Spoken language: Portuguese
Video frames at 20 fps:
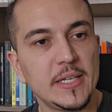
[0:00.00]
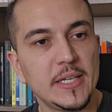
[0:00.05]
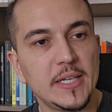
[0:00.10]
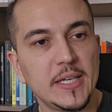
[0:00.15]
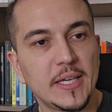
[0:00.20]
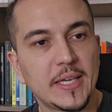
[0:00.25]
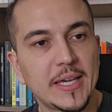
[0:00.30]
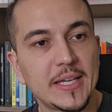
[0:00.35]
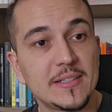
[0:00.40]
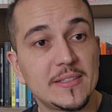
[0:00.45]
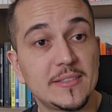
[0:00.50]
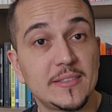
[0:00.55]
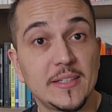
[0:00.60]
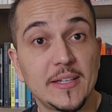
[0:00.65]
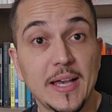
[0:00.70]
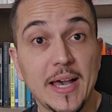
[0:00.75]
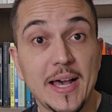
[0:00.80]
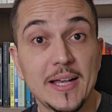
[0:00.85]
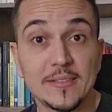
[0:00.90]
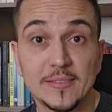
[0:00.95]
E quer
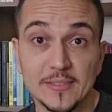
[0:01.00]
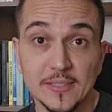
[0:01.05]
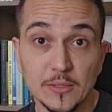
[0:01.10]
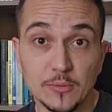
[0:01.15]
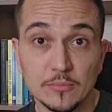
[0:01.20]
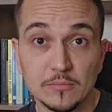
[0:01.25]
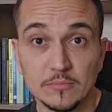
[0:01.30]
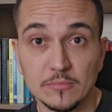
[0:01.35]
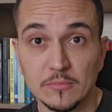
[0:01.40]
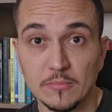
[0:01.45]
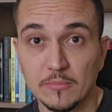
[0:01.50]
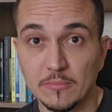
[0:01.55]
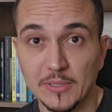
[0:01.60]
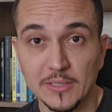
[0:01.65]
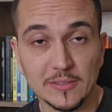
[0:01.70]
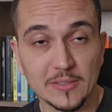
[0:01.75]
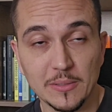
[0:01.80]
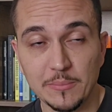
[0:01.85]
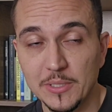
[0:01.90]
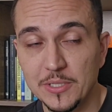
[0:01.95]
dizer ação.
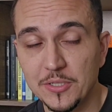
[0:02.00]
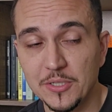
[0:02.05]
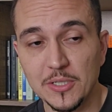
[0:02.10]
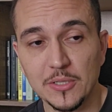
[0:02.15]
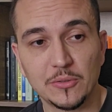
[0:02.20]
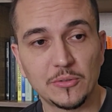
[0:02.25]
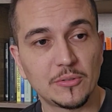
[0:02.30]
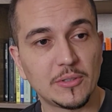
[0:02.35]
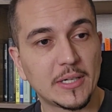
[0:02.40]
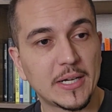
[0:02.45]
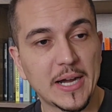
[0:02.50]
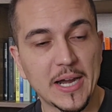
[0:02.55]
Basicamente isso.